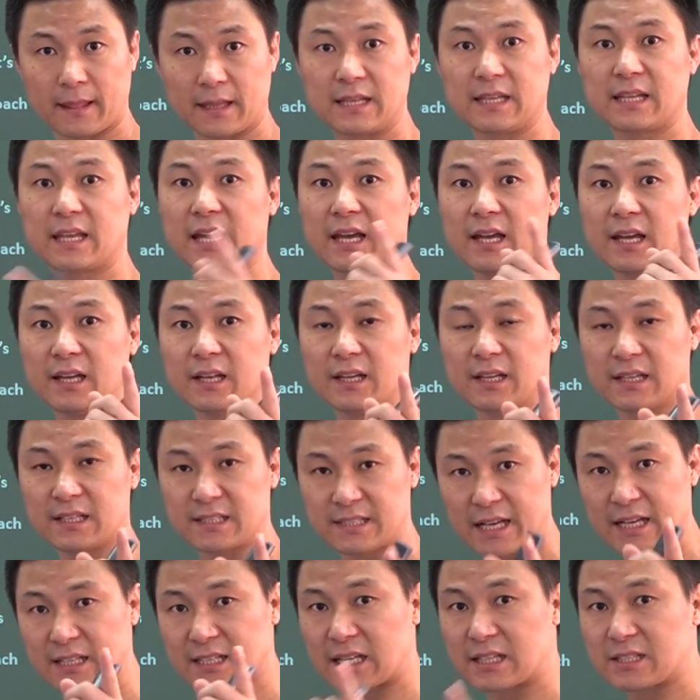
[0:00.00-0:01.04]
이게
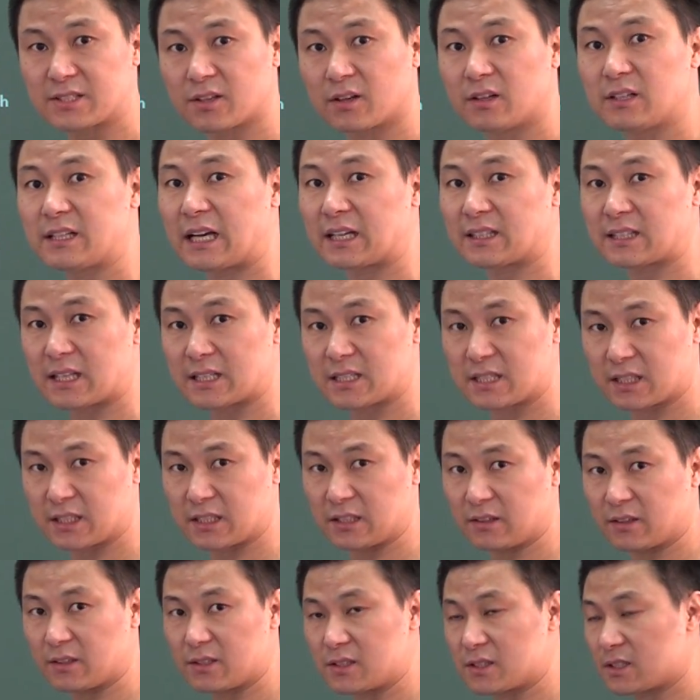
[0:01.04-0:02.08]
생산성을
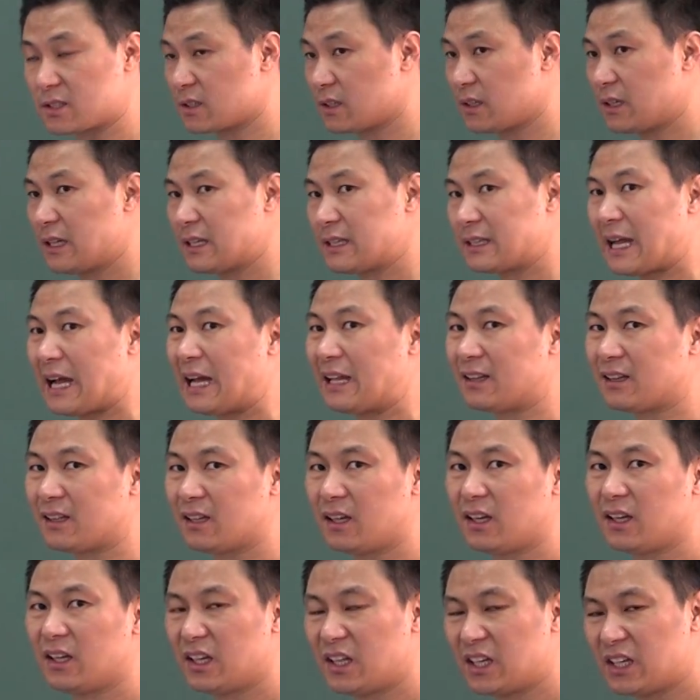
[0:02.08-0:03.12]
향상시키는 거지 단
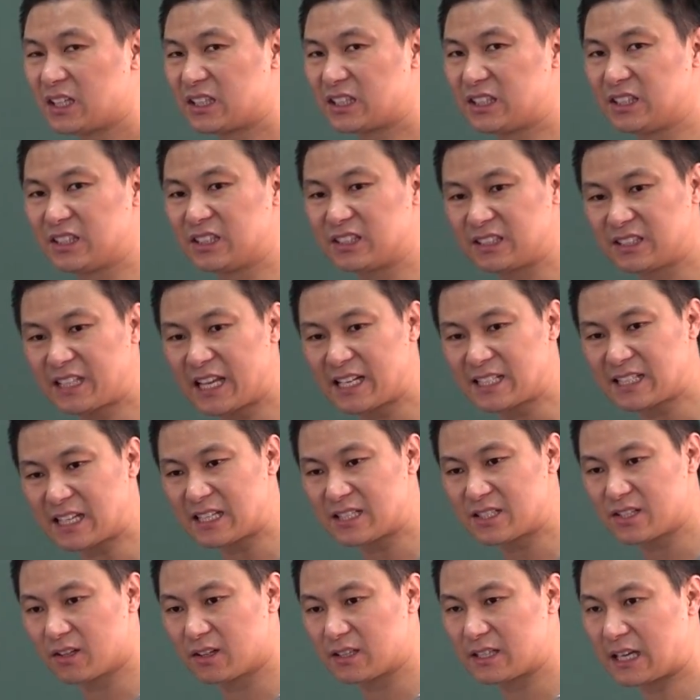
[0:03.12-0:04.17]
그
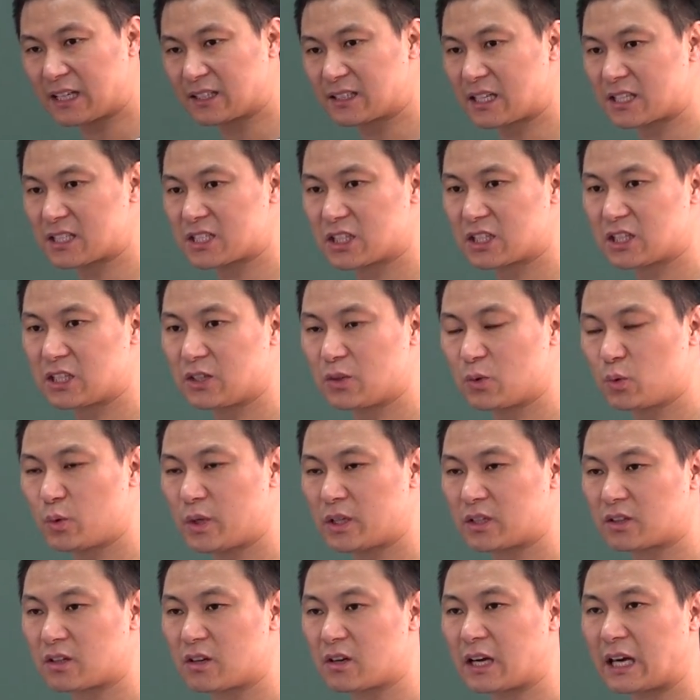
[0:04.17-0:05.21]
생산성을 향상시키기
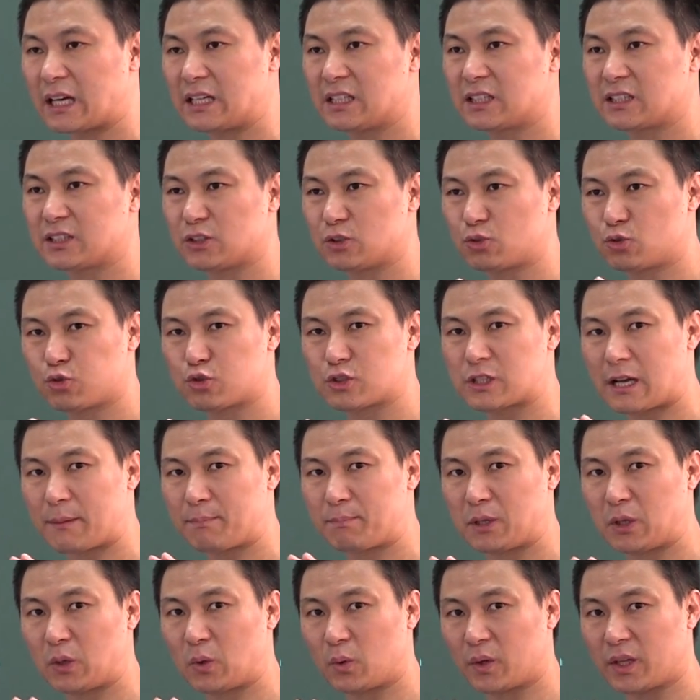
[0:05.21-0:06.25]
위해 들어가는 그 투자
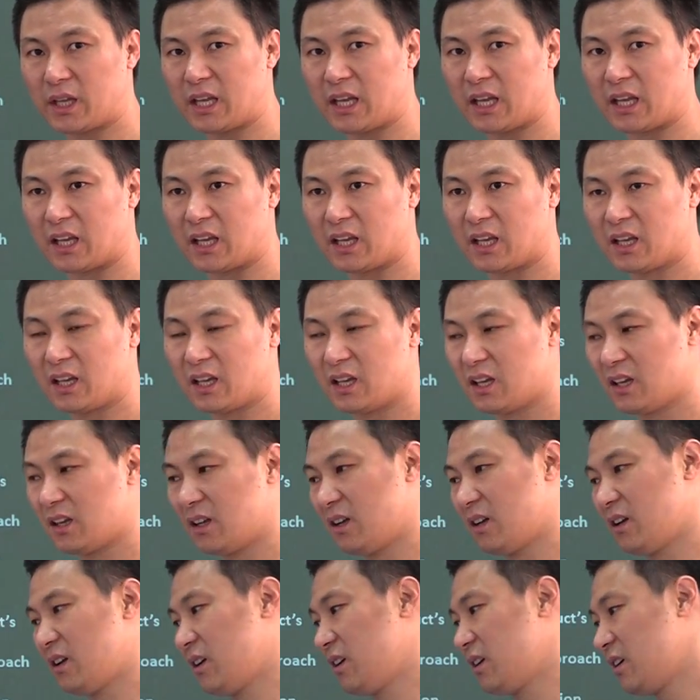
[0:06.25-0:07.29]
비용이
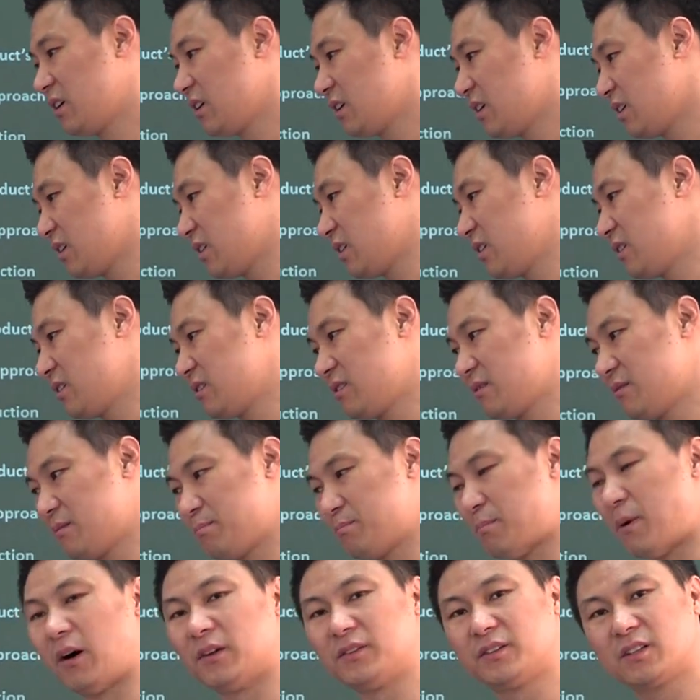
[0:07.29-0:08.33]

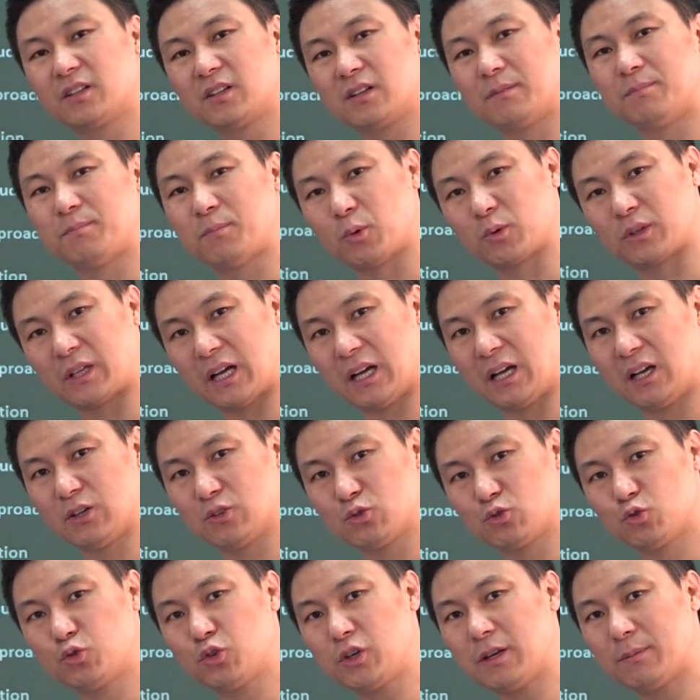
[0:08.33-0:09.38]
버는 것보다
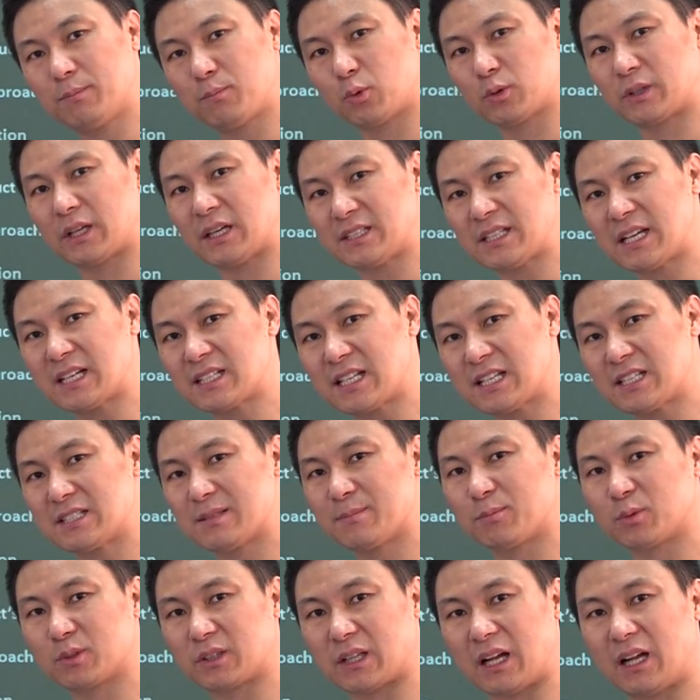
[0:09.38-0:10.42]
수익보다
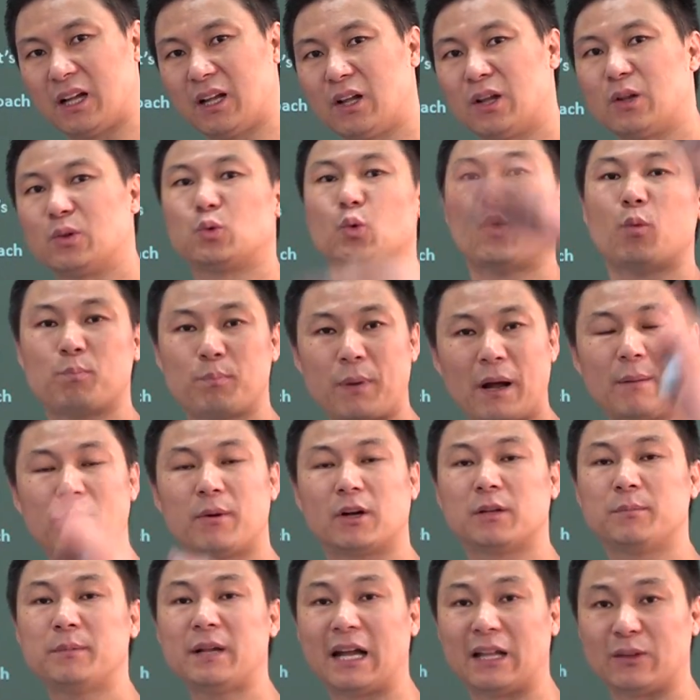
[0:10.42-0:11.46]
생산성보다
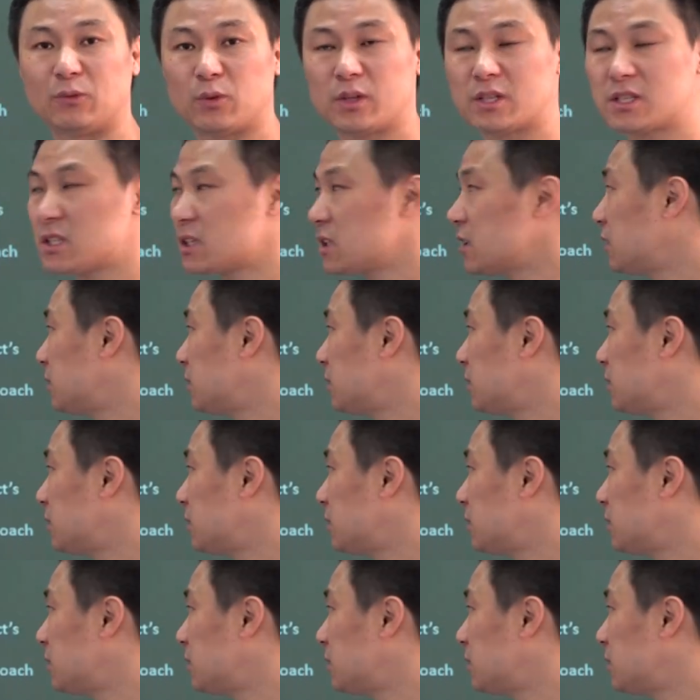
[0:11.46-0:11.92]
높아버리면 안 되지